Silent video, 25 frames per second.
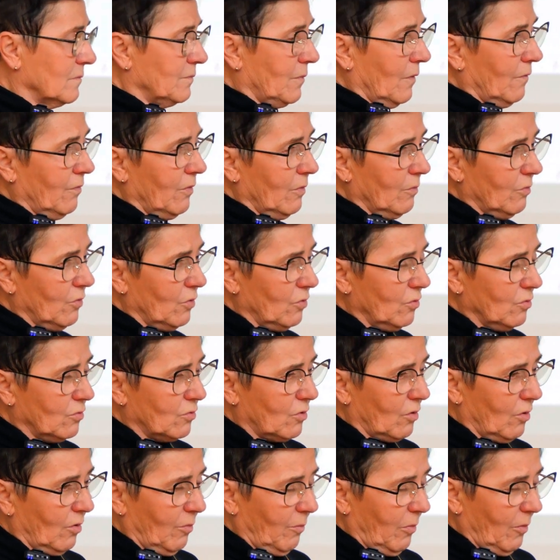powiem
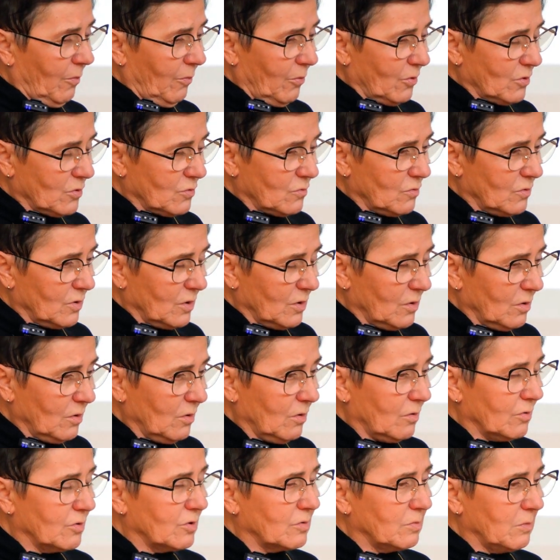krótko, po prostu nie
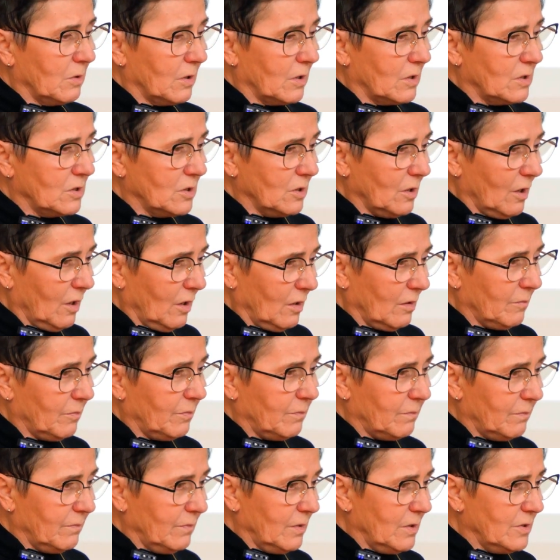tylko śmierdzi, ale
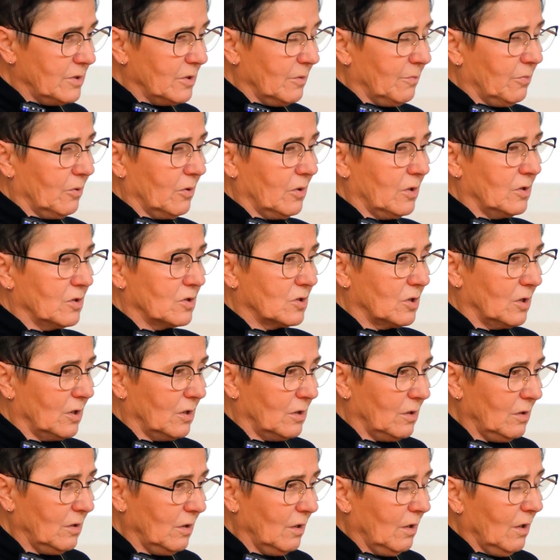idzie po
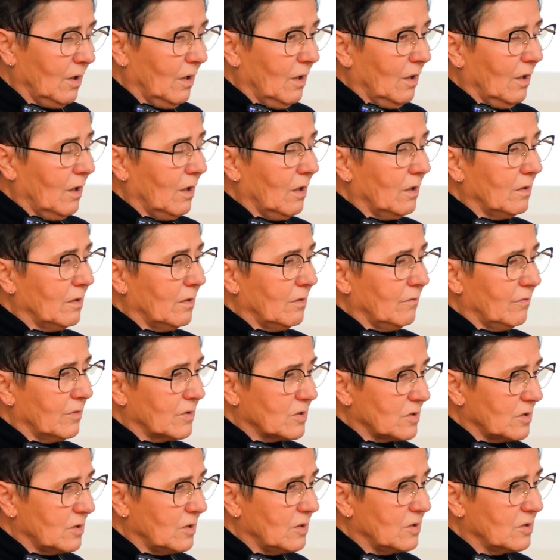kieszeni, a
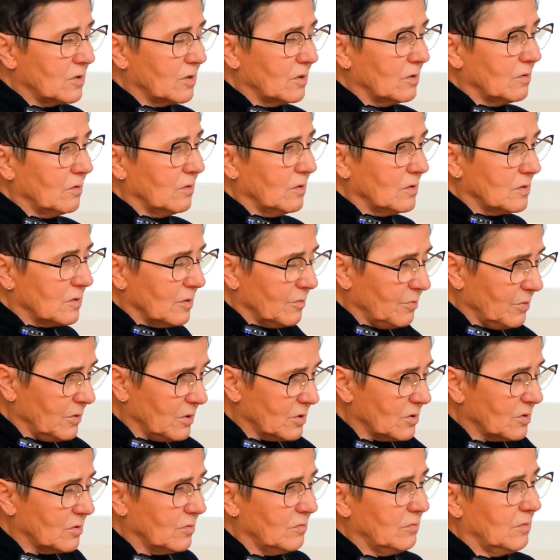najważniejsze to jest na
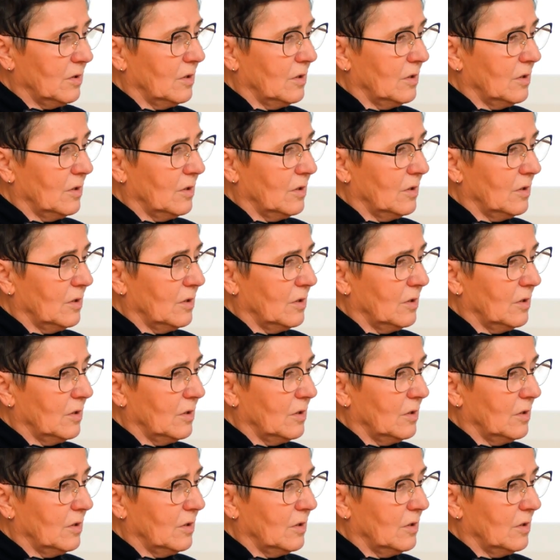pierwszym